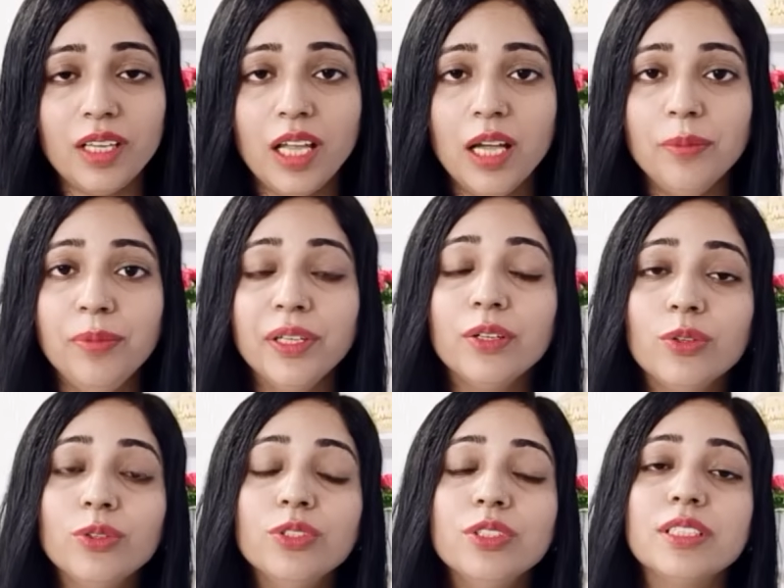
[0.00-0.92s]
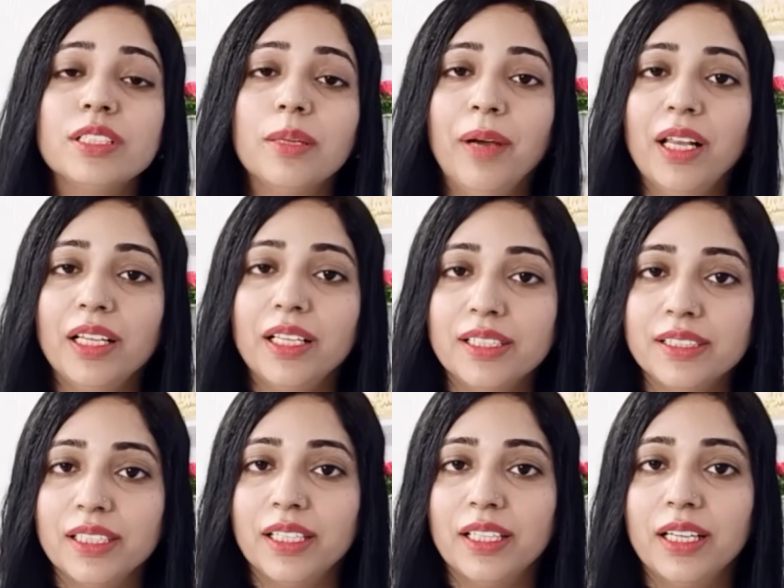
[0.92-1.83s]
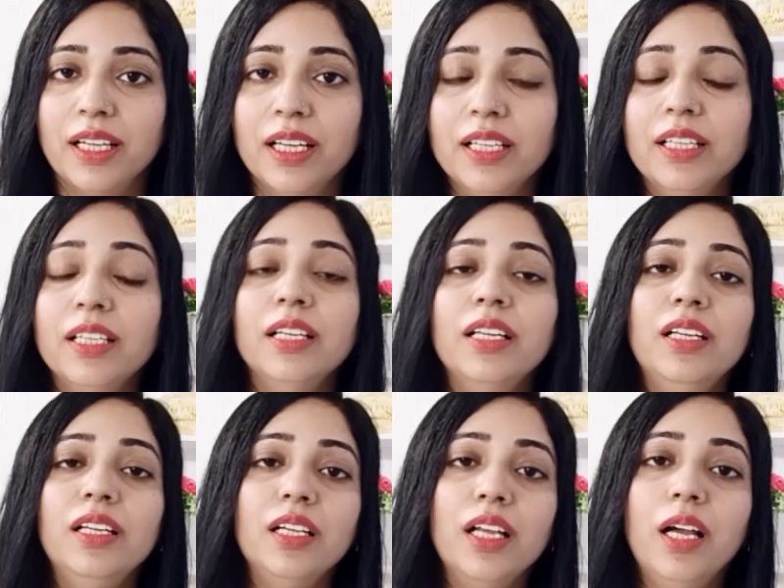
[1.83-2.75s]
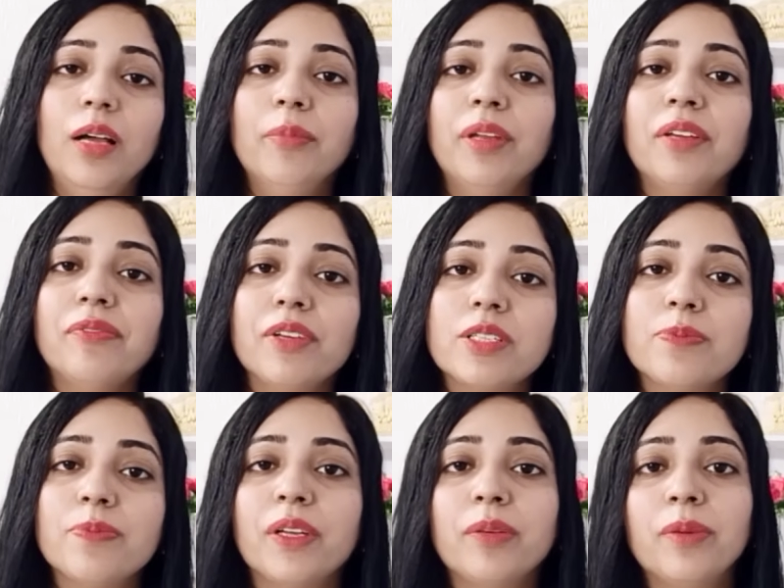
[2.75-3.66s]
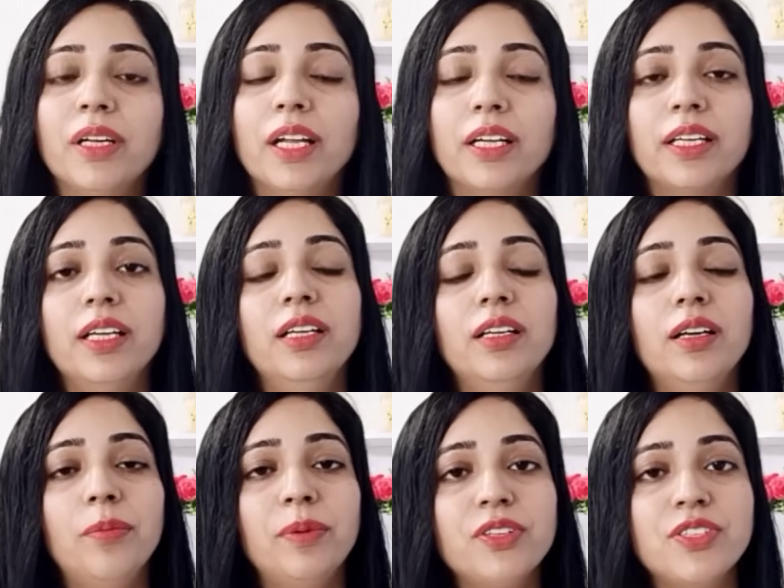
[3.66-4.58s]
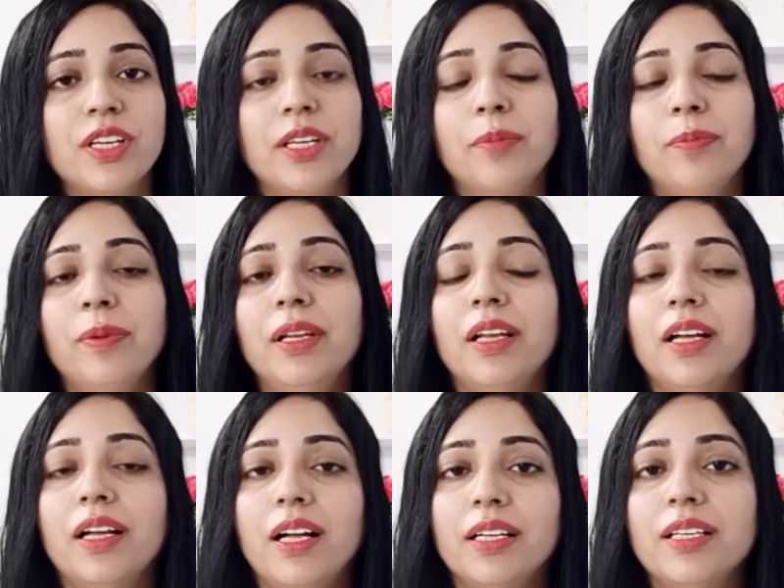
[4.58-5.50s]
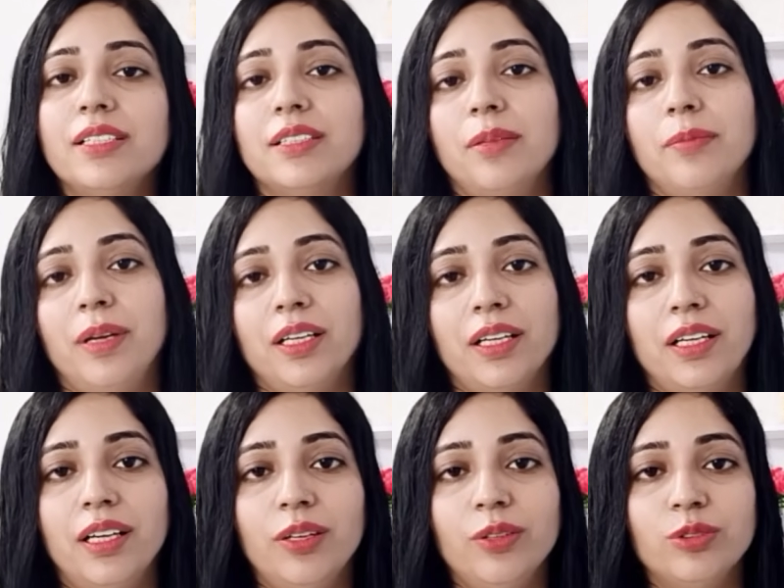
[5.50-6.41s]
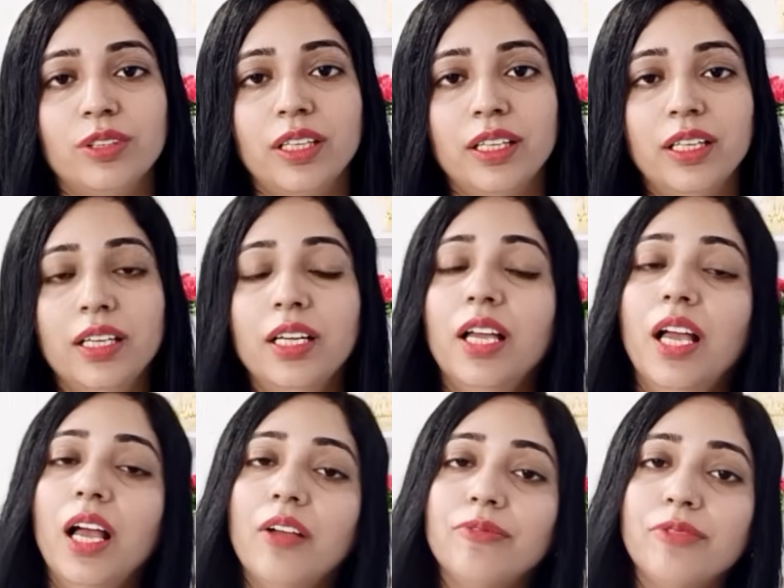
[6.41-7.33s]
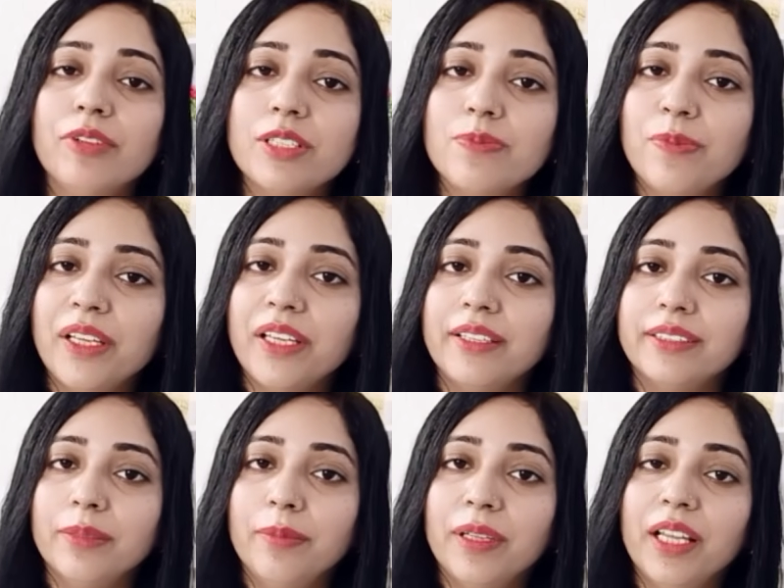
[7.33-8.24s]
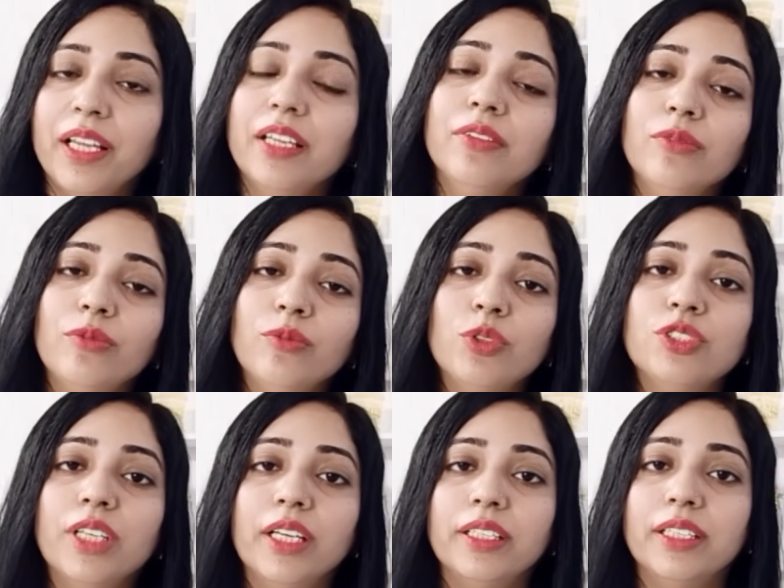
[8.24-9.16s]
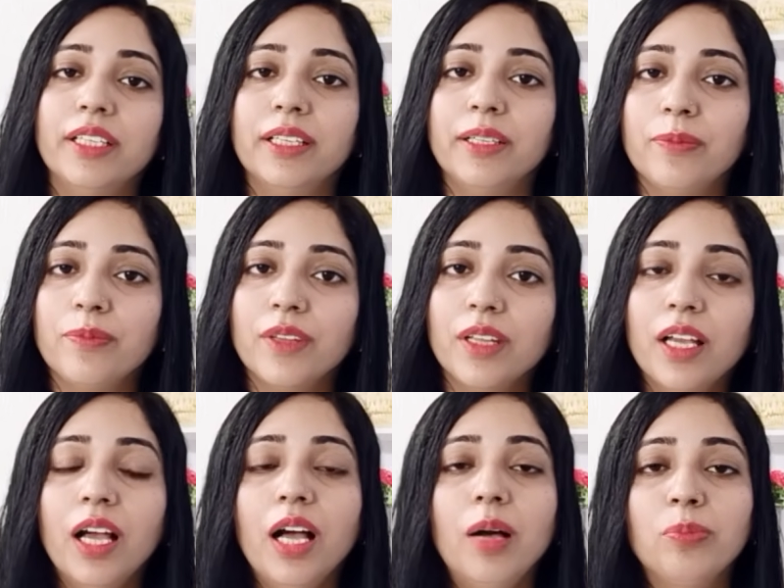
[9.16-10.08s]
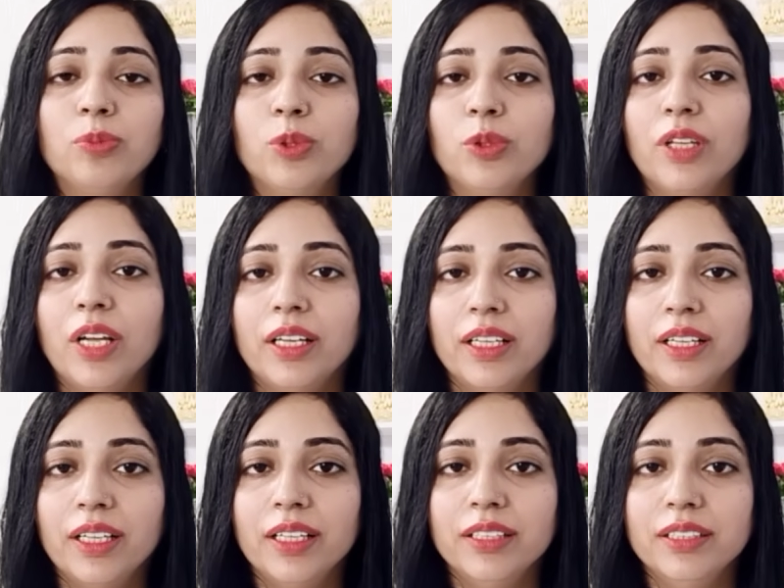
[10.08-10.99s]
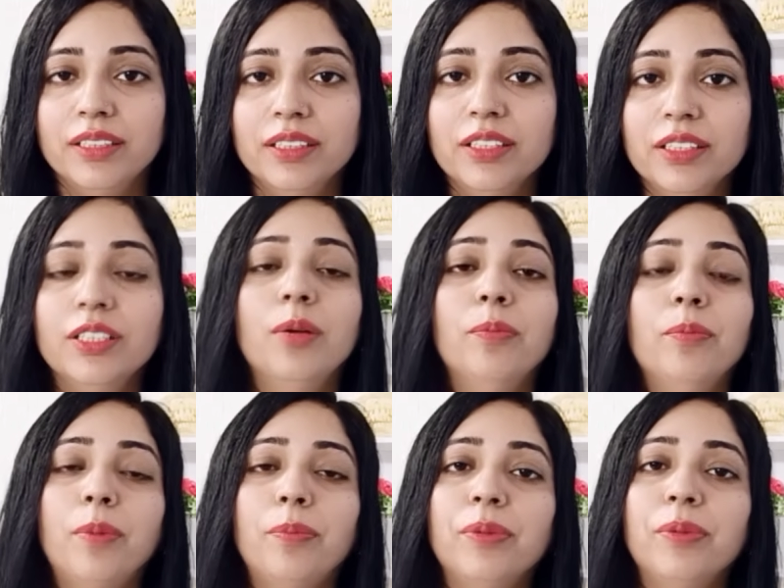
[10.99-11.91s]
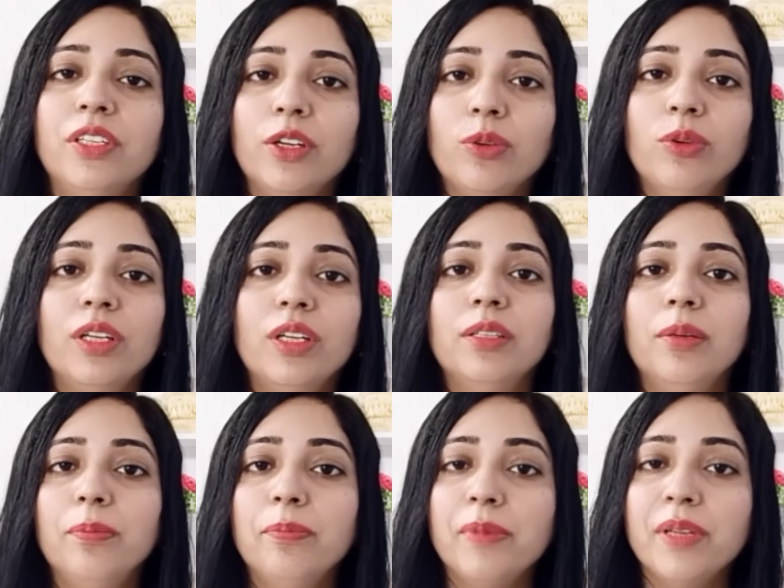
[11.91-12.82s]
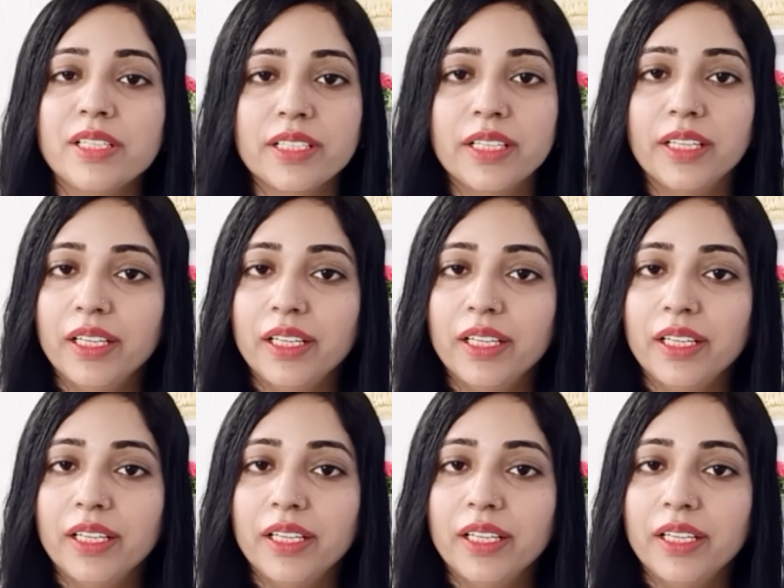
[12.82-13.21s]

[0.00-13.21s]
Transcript: अब इनको इस्तेमाल कैसे करना है इनका हमें एक फेस पैक बना के अपने चेहरे पे लगा के इस्तेमाल करना होता है अब फेस पैक कैसे बनाए वो जानते हैं आपको क्या करना है पपीते को एकदम मेस कर